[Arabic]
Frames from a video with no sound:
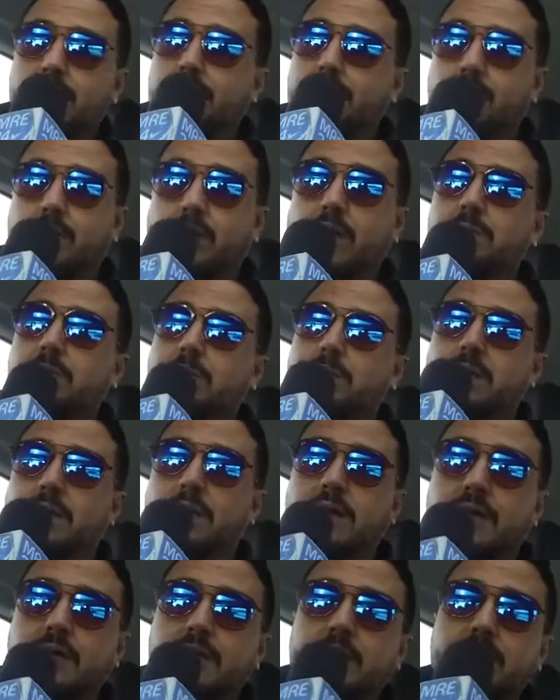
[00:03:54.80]
مقيمين
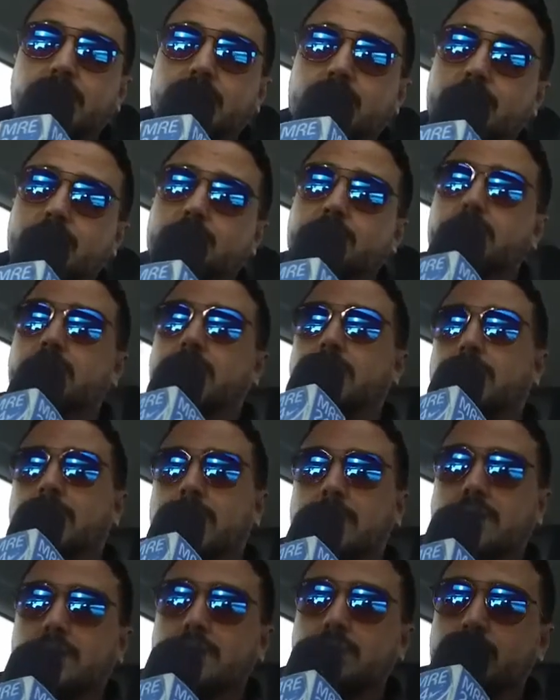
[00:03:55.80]
بالخارج
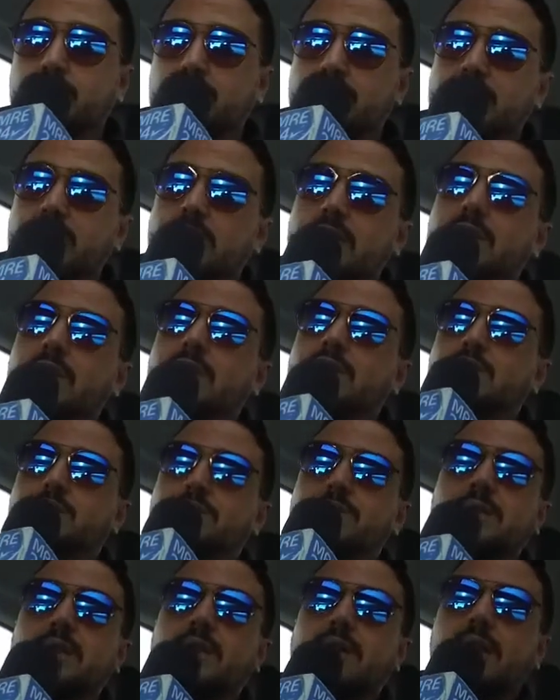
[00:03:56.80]
جبنا دوزي
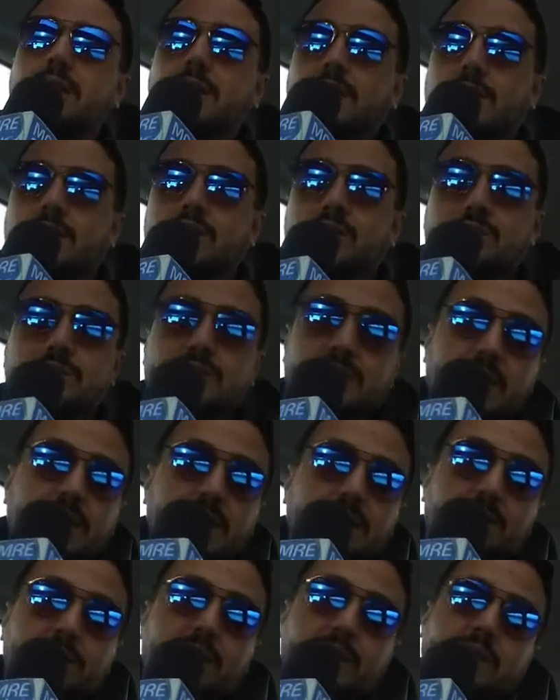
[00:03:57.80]
جبنا جبت
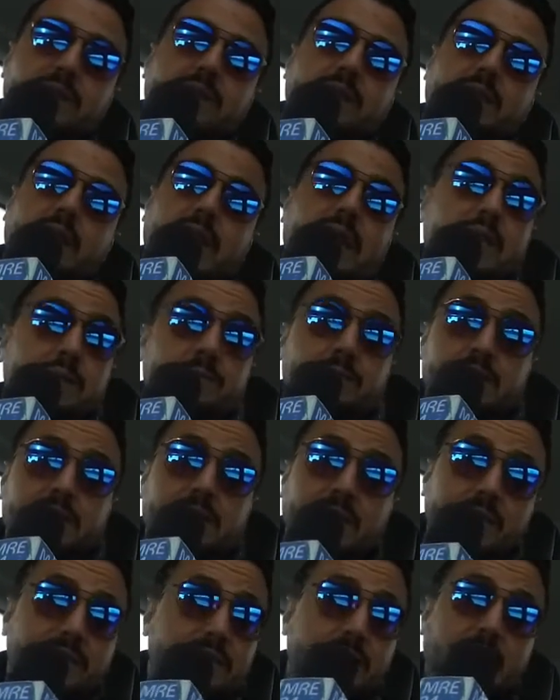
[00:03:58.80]
الفنان العالمي
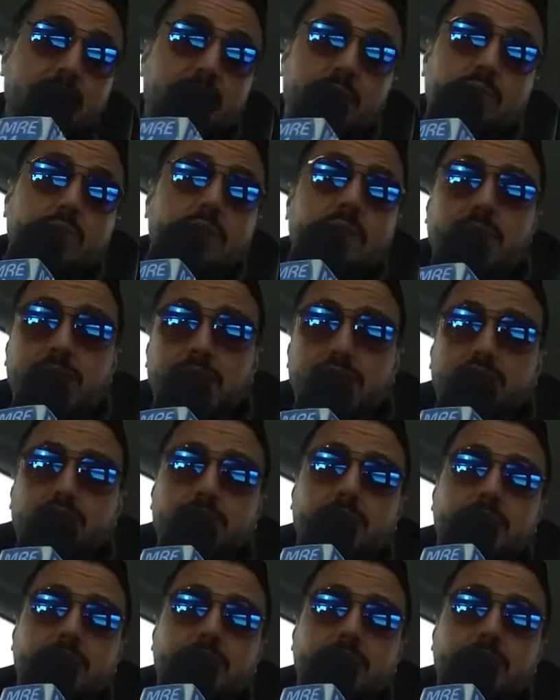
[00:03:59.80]
سعيد تغماوي اللي عايش في